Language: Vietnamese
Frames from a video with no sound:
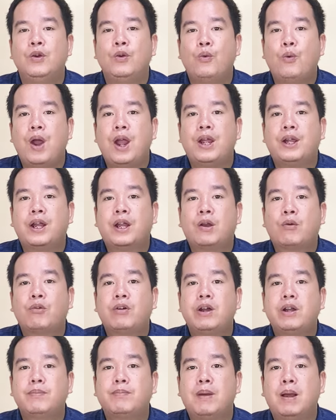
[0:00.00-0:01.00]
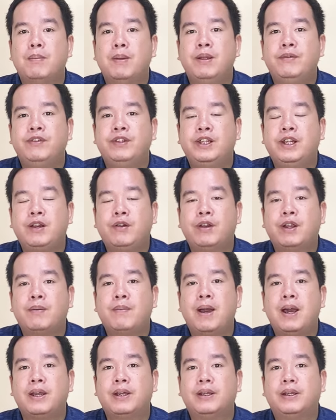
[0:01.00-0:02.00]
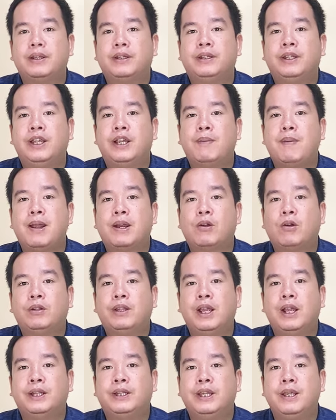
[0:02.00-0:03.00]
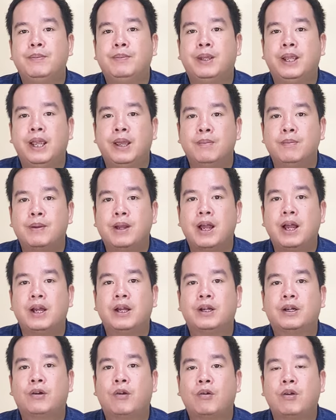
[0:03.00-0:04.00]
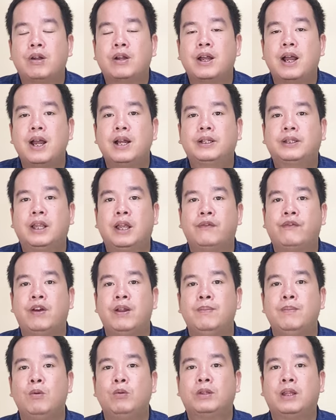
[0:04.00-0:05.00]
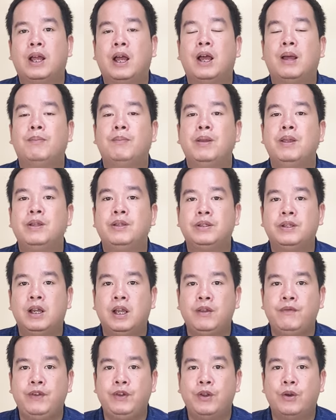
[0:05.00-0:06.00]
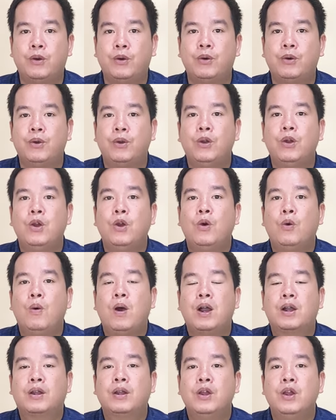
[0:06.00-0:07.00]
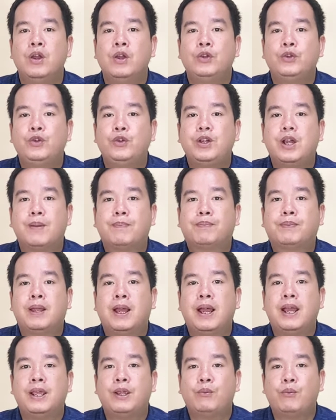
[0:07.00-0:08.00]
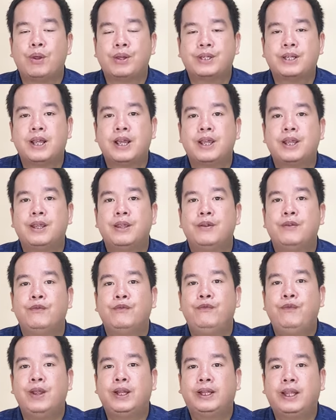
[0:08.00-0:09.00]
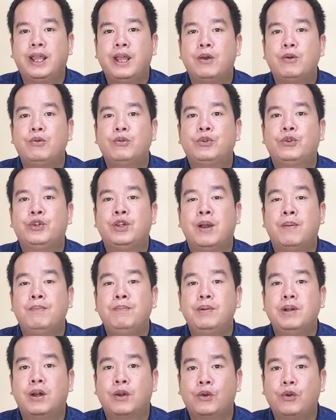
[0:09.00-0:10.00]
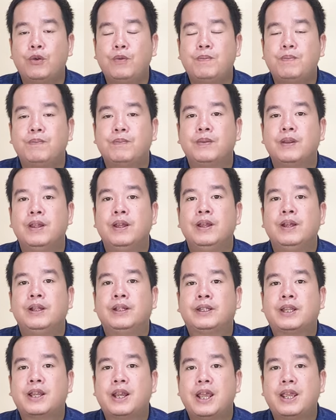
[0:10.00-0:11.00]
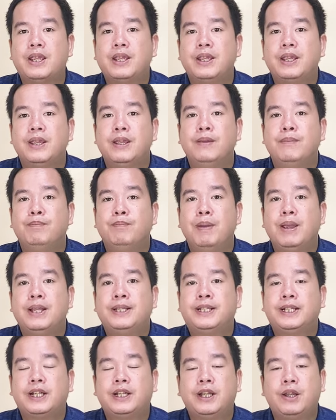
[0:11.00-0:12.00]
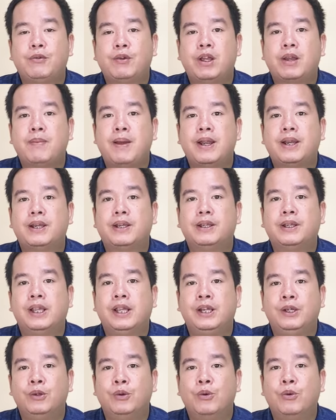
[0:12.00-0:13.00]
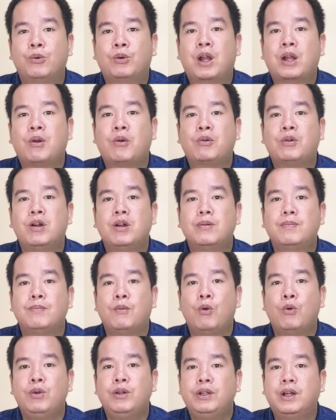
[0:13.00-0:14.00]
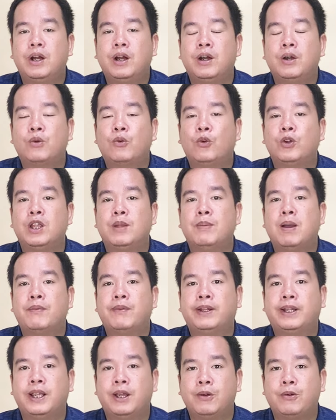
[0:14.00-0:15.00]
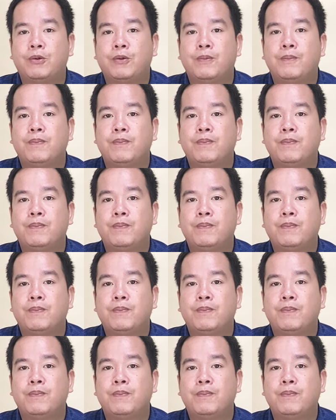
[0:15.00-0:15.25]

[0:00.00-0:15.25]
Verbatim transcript: Ngoài các công thức mà mình vừa giới thiệu đến các bạn thì các bạn có thể tìm kiếm các công thức khác tại phần mô tả bên dưới video hoặc truy cập tại website viettel.group. Tại đây, mình sẽ giới thiệu đến các bạn đầy đủ các công cước 4G của nhà mạng Viettel.